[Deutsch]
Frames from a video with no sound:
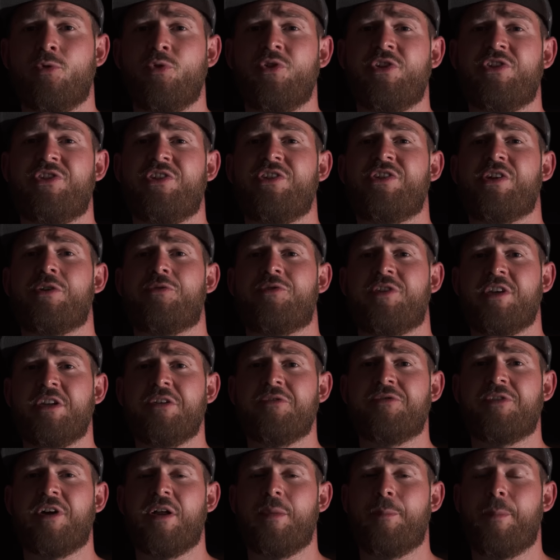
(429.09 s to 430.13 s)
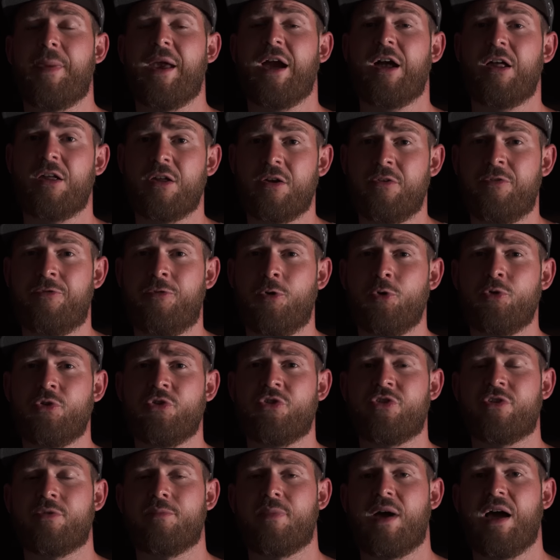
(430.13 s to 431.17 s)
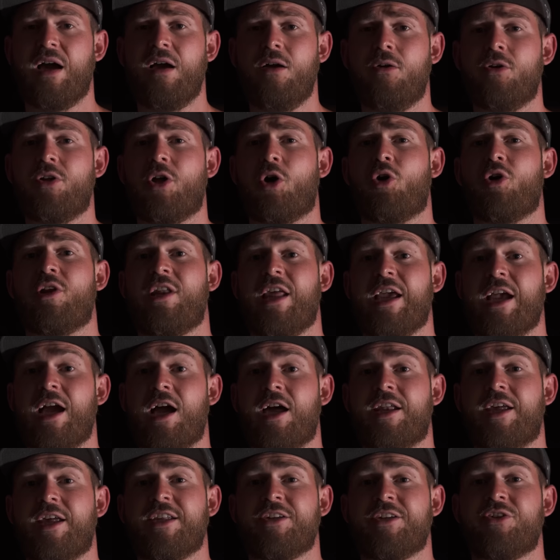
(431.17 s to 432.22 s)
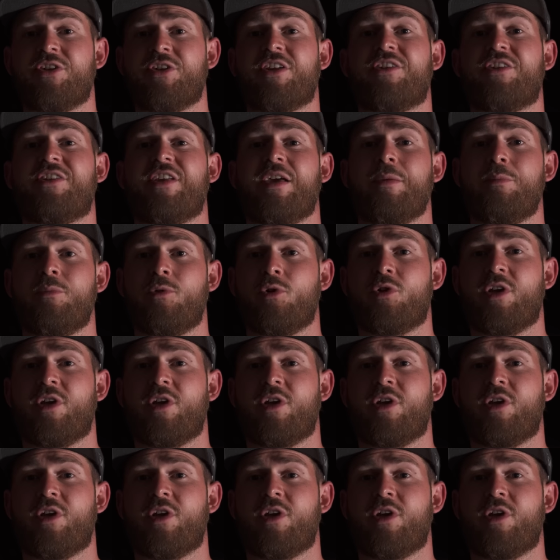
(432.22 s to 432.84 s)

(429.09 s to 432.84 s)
lohnt es sich auf jeden Fall mehrere Fotos zu machen und auch länger an einer und derselben